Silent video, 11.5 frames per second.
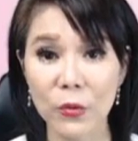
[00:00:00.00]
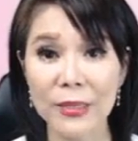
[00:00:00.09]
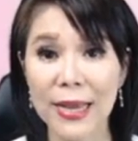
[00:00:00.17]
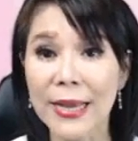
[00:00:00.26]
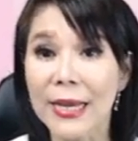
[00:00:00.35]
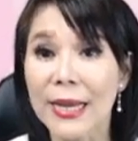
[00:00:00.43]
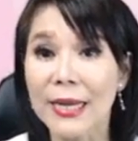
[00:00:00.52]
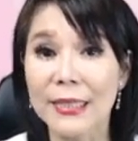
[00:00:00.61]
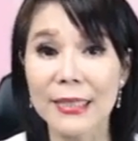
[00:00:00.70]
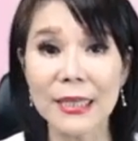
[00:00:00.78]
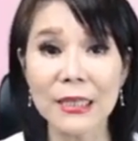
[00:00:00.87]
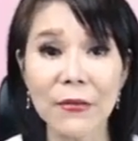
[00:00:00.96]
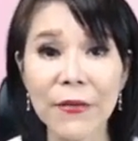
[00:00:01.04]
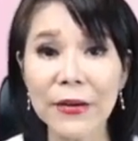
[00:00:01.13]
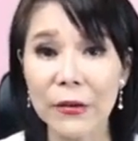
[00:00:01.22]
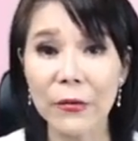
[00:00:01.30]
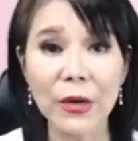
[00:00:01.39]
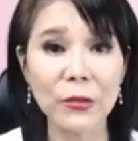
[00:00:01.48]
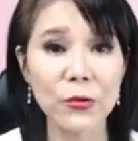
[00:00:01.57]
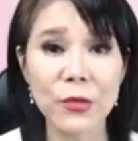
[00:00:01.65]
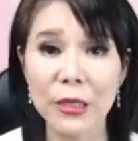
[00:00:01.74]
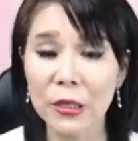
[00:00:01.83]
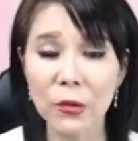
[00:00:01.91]
说实在，你在这放眼望
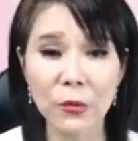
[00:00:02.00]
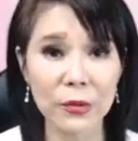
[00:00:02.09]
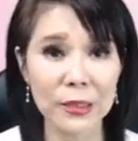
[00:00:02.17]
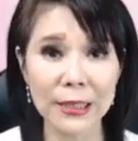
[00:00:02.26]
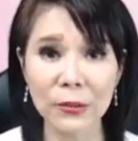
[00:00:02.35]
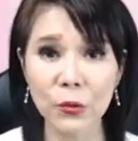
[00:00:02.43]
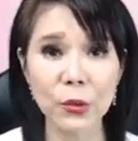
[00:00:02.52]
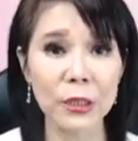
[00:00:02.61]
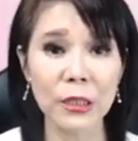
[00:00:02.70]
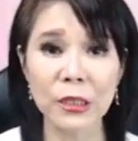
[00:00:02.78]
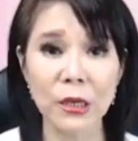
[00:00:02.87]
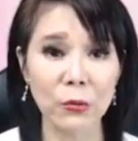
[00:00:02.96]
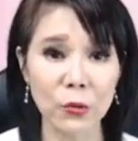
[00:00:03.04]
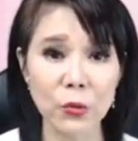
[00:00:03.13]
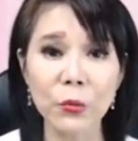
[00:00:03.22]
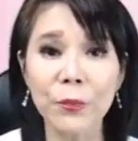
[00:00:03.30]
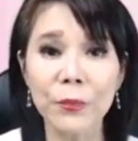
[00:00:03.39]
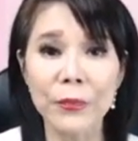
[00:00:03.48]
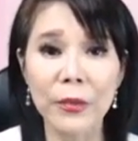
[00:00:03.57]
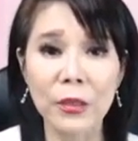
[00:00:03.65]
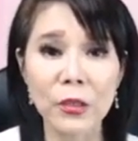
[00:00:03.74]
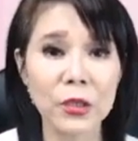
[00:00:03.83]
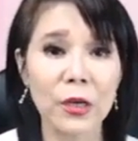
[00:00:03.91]
去，能够在去年缴出，
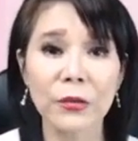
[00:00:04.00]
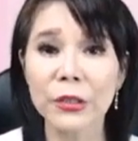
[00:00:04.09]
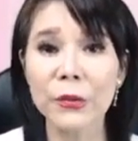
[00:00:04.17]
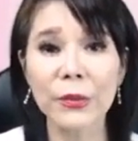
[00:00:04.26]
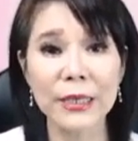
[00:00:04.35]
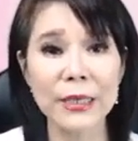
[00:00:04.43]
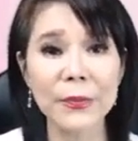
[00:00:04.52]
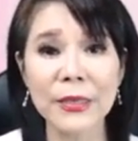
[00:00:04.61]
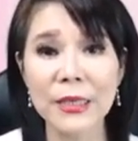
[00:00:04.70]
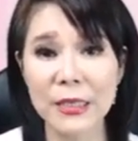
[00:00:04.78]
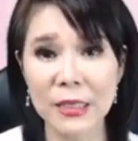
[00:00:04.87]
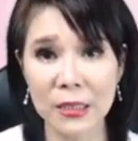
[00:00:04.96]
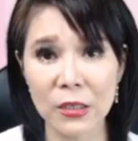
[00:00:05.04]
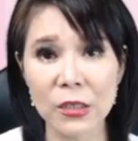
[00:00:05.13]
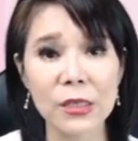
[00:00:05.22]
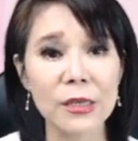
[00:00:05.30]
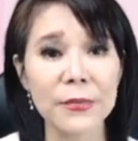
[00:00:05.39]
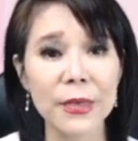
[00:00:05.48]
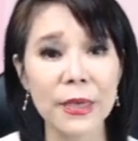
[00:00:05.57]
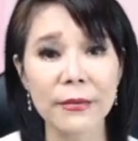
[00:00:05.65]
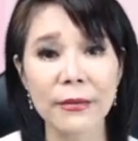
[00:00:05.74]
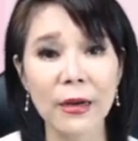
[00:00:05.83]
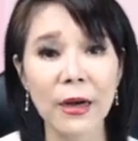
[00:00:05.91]
至少你有个 EPS 是正
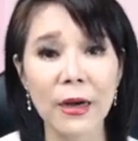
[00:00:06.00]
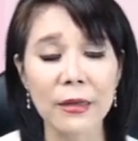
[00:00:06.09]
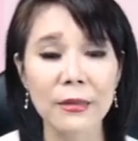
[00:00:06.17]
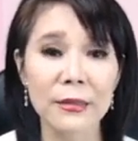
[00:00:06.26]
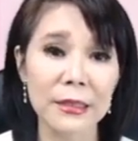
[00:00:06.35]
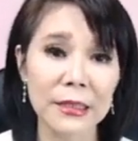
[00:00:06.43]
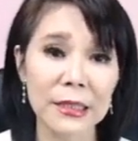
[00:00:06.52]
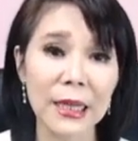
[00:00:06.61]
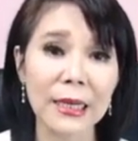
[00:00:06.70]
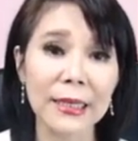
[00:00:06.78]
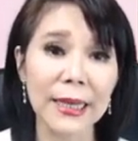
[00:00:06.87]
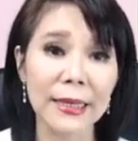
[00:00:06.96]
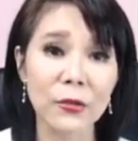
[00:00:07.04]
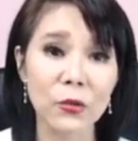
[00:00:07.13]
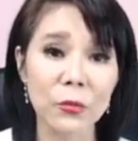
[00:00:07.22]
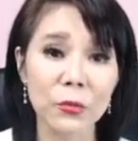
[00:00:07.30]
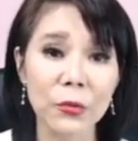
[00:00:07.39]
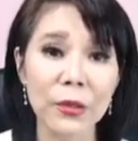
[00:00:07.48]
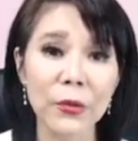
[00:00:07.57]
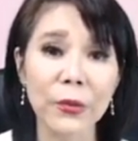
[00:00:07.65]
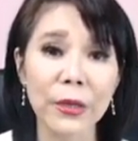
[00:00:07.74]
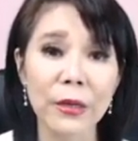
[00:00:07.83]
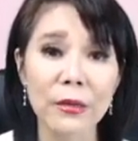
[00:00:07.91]
面的哈，那其他你看全部都在
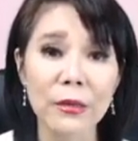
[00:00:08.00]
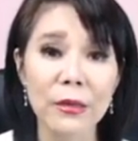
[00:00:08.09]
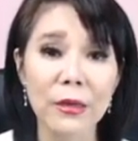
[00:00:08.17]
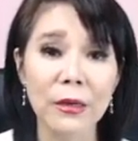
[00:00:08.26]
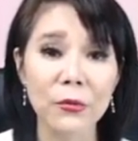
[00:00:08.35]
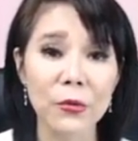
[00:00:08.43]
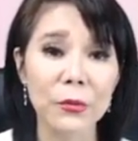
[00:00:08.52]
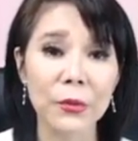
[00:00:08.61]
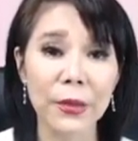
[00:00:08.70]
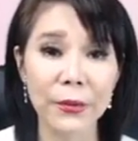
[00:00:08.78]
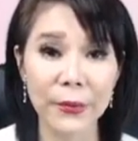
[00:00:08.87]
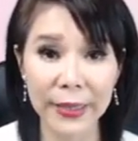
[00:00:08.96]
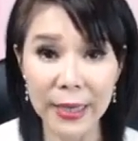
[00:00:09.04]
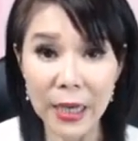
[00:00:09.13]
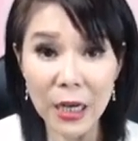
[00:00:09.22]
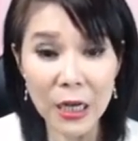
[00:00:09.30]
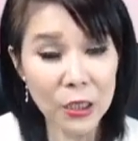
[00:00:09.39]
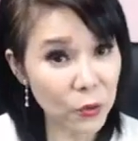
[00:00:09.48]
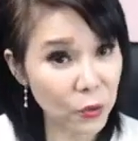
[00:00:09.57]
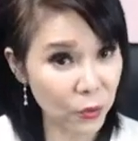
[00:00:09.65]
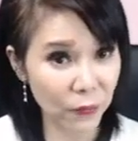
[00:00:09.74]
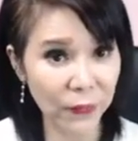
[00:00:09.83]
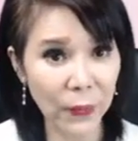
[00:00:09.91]
亏哦。全部都在亏，就
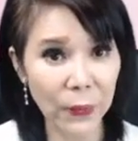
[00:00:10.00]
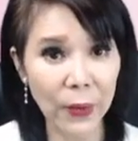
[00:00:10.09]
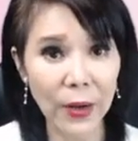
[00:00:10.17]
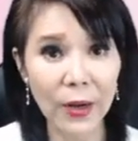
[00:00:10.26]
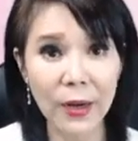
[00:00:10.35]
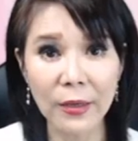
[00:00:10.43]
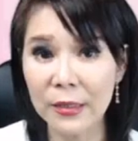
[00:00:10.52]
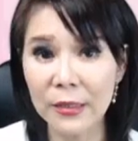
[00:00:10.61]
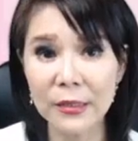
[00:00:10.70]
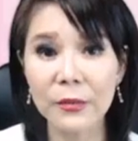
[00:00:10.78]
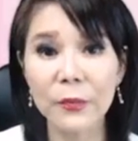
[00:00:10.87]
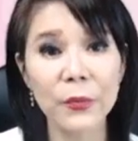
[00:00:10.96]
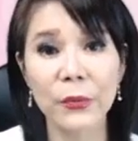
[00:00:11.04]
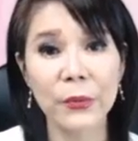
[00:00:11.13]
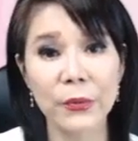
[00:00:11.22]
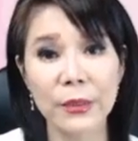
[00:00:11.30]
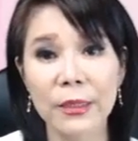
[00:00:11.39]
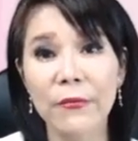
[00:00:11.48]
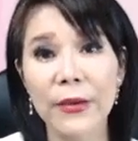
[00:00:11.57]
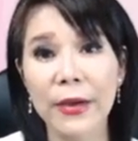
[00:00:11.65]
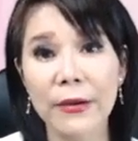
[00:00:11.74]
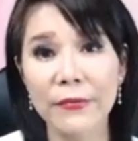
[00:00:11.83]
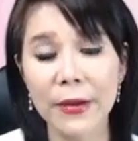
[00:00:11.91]
只有凤凰哈，真的是不容易，非
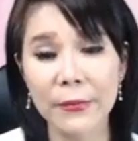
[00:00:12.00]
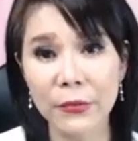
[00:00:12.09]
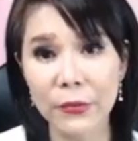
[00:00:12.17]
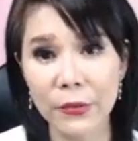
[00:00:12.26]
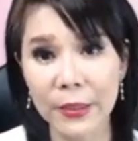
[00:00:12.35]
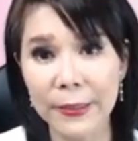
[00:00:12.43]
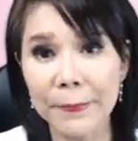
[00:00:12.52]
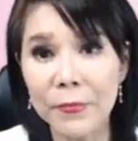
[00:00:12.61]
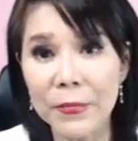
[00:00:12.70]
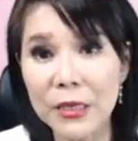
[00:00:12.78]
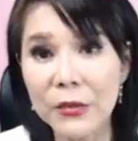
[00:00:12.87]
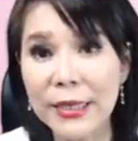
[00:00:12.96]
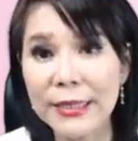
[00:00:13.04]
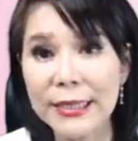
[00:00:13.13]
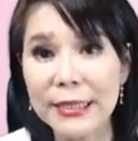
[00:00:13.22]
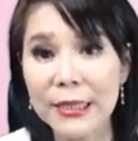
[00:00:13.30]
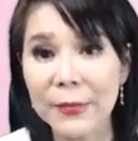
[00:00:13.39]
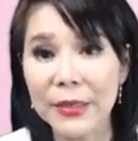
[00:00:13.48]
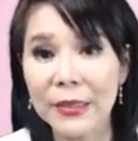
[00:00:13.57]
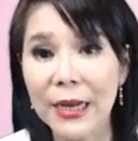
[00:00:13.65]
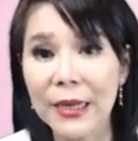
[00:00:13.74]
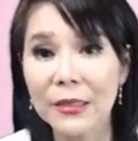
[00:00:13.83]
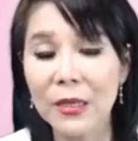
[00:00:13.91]
常非常不容易。所以在这里面，
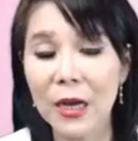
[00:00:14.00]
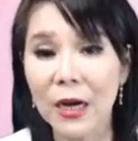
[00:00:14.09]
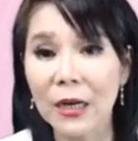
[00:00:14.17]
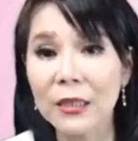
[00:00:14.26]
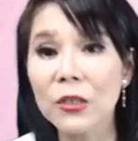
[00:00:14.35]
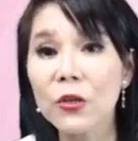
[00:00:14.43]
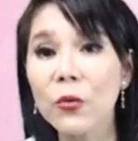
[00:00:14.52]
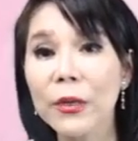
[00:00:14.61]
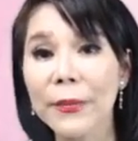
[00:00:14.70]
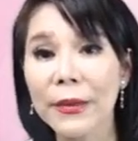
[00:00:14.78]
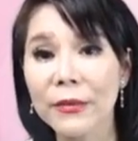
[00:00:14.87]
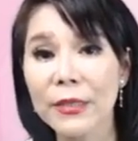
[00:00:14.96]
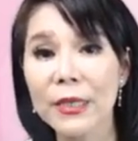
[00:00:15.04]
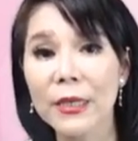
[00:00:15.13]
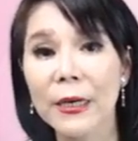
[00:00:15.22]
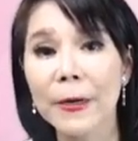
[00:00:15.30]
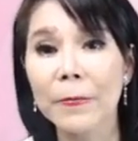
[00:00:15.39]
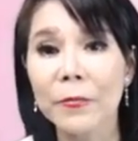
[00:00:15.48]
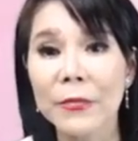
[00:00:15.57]
它啊营收获利表现哈，